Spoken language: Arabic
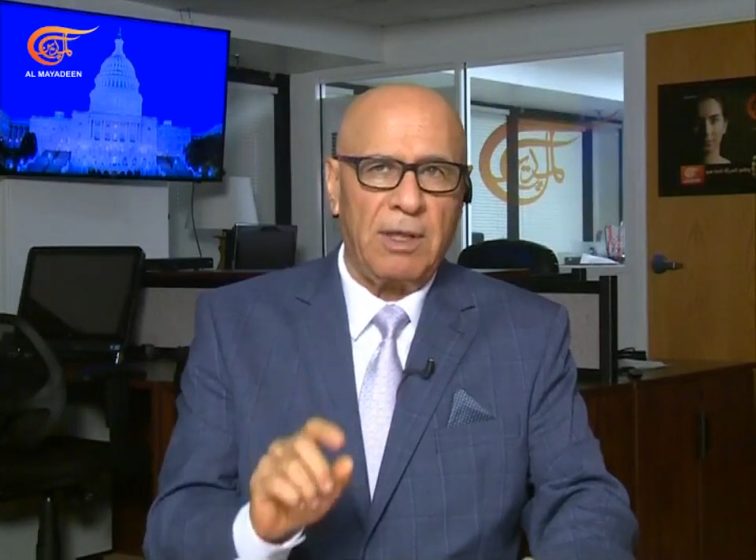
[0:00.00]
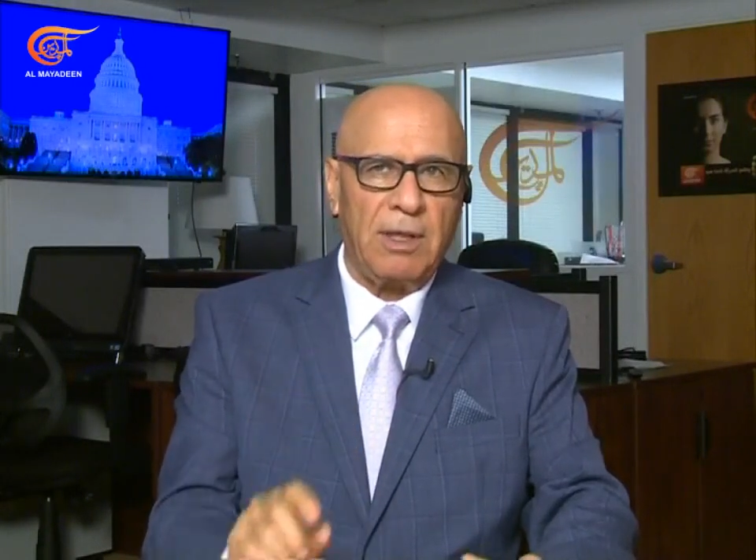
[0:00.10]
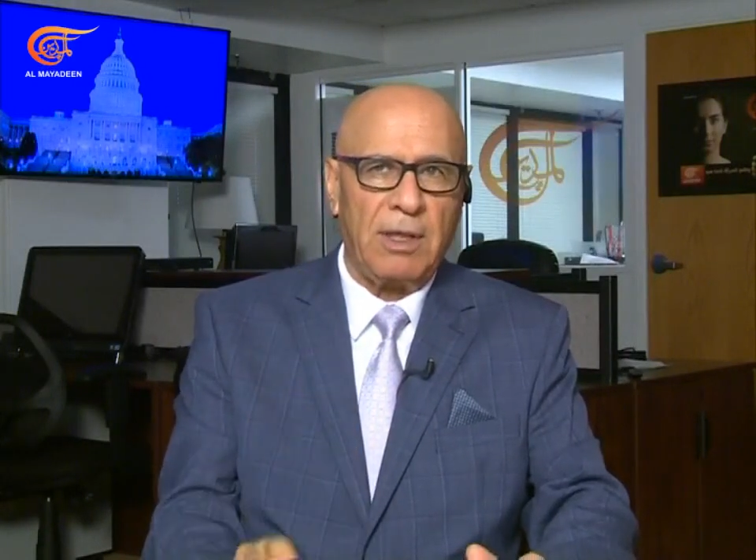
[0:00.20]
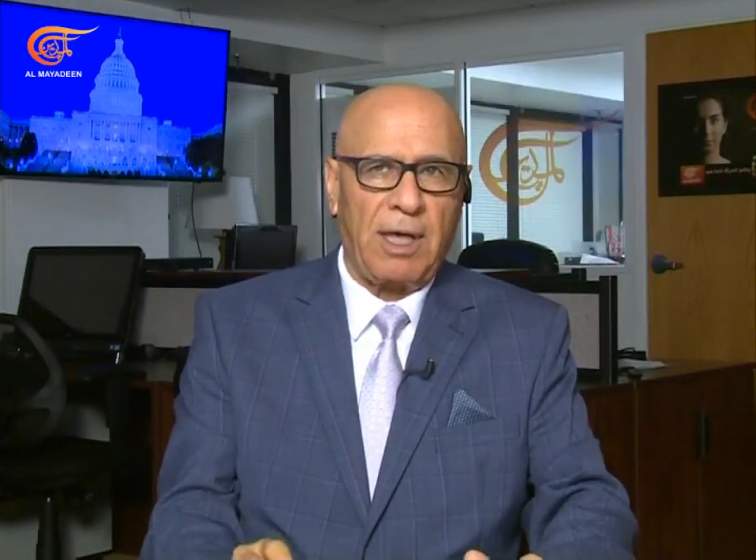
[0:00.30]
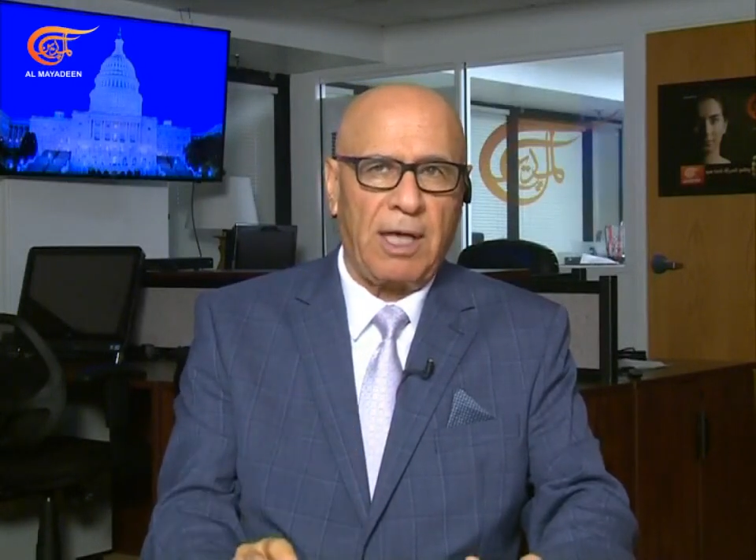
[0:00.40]

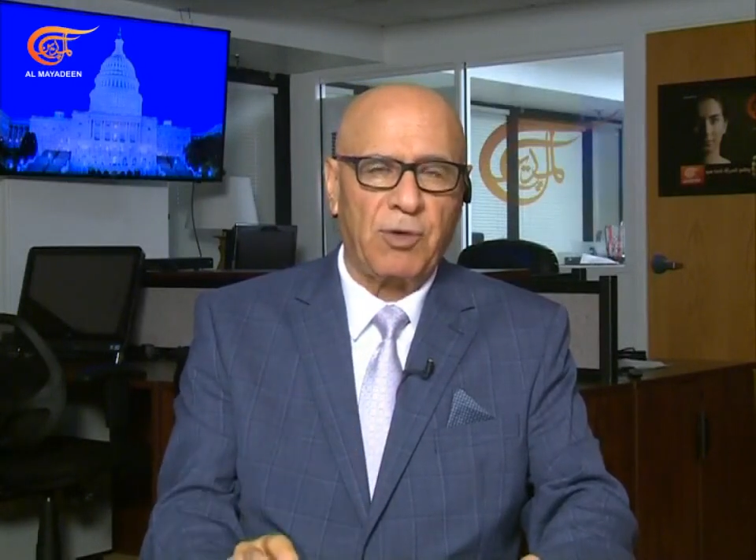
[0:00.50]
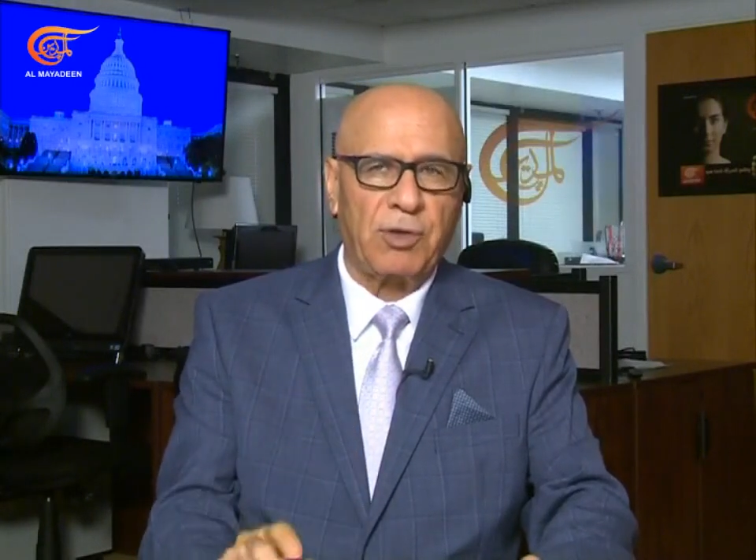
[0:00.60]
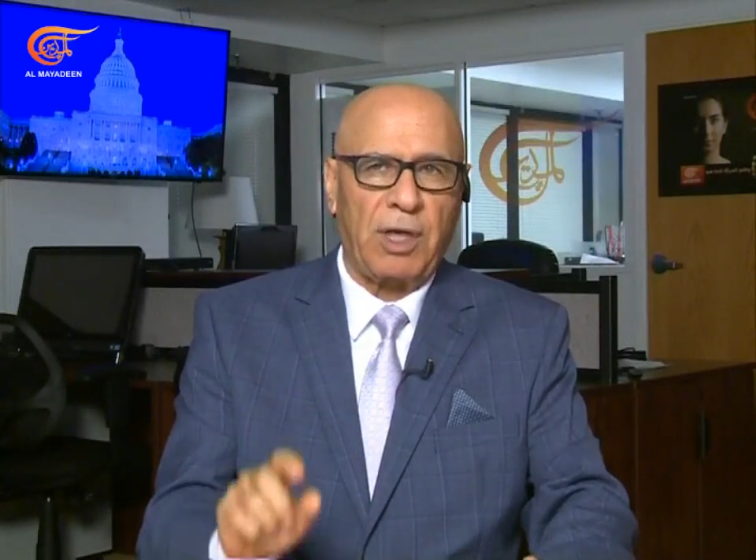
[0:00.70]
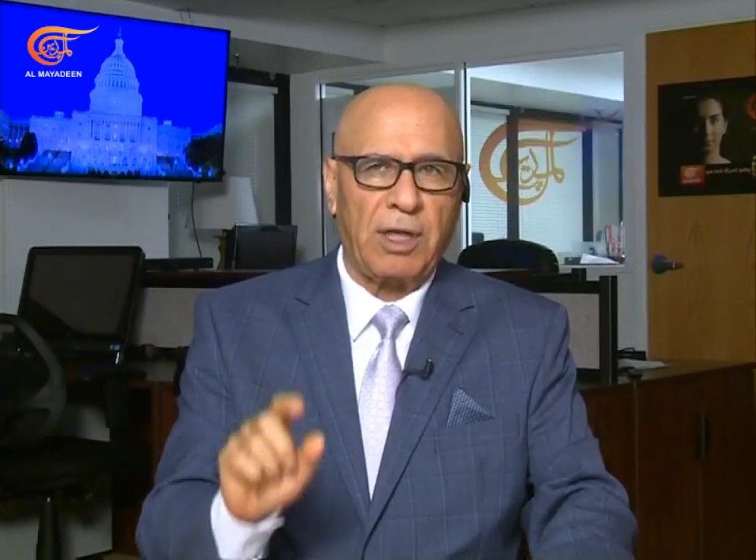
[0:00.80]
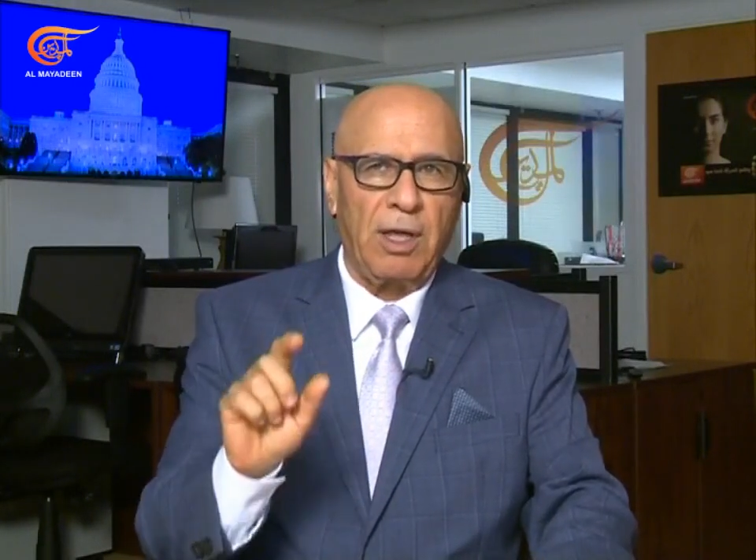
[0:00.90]
آه،
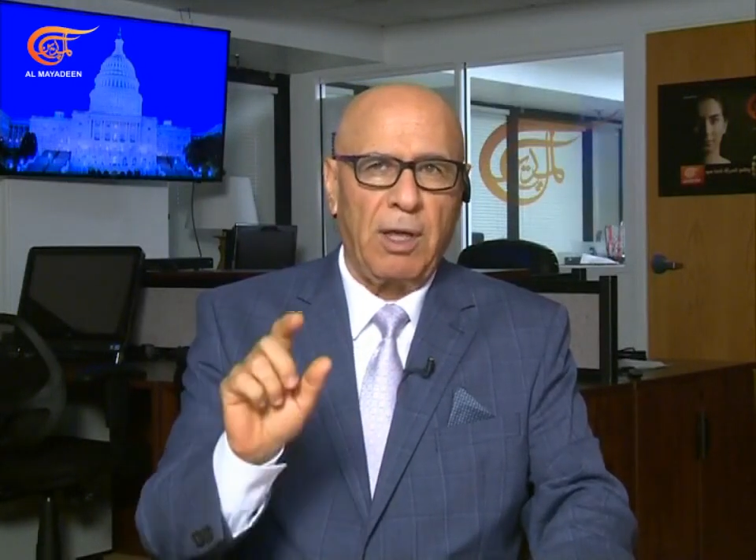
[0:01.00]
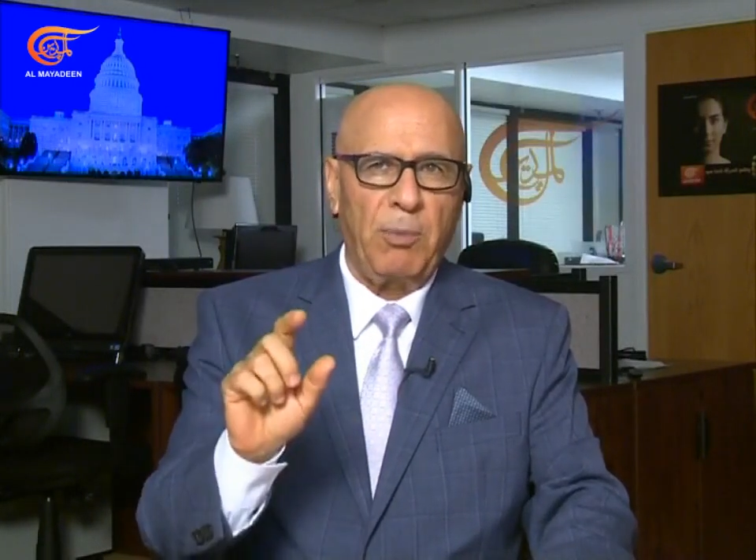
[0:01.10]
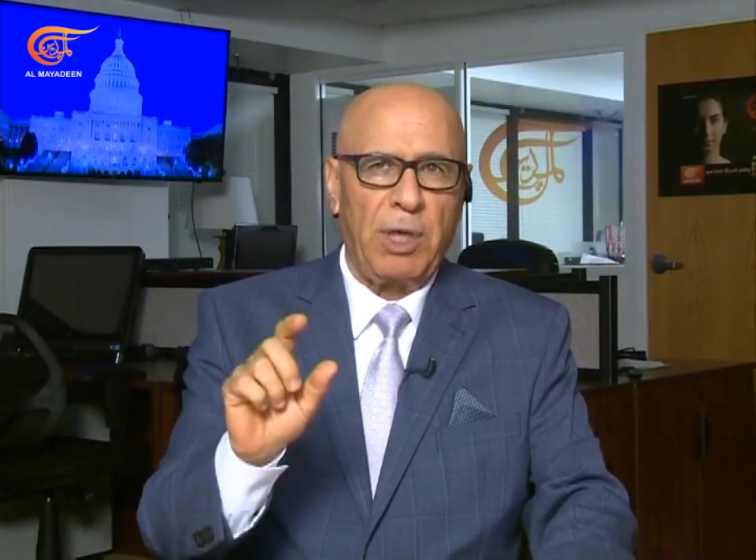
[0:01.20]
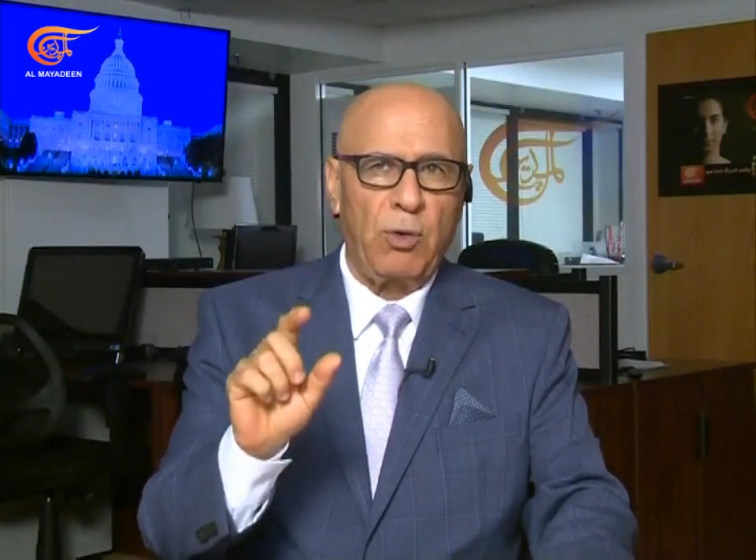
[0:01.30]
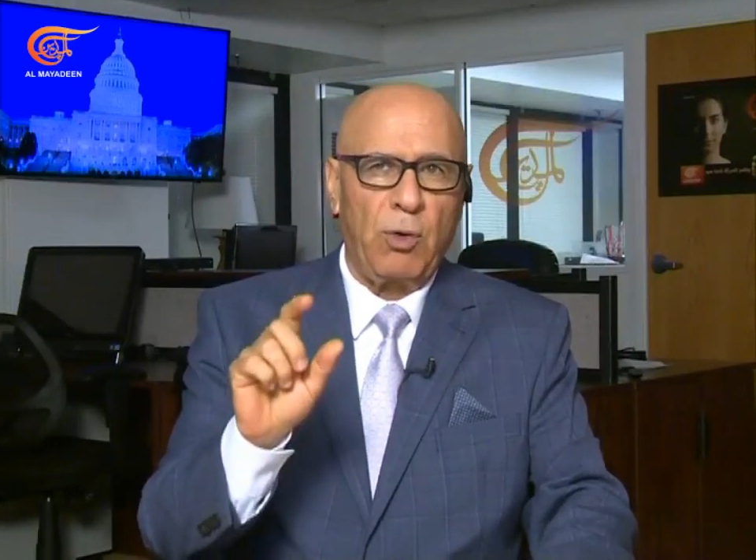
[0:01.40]
حضرتك
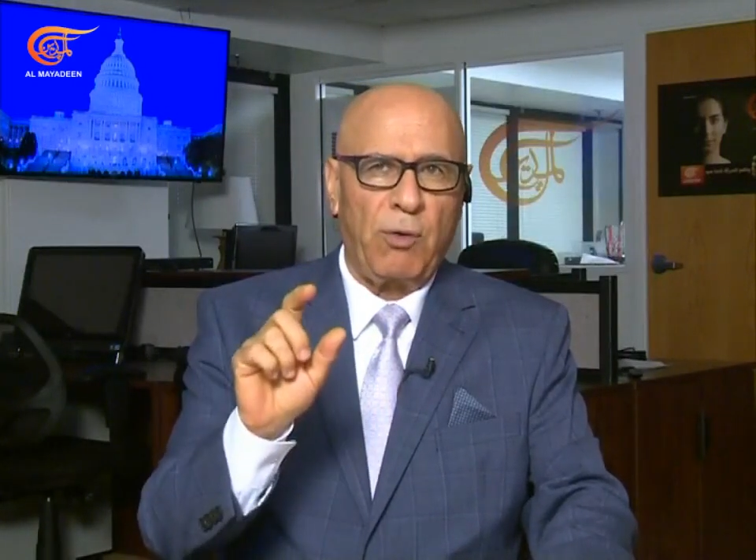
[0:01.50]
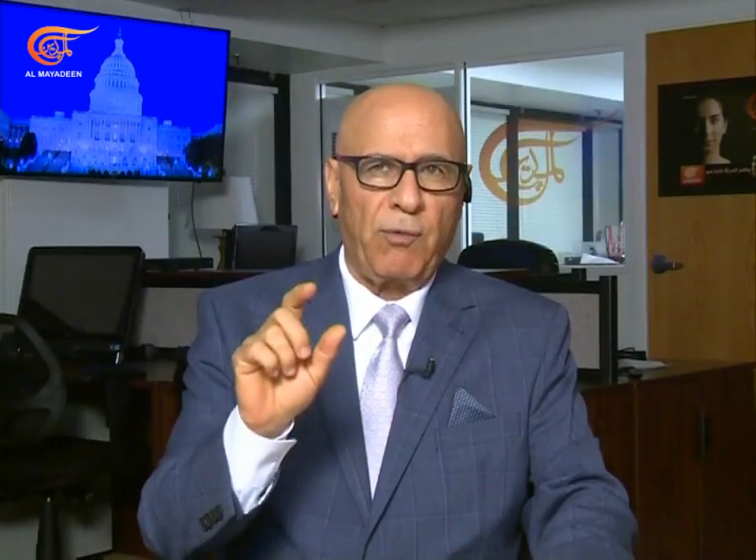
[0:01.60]
بانه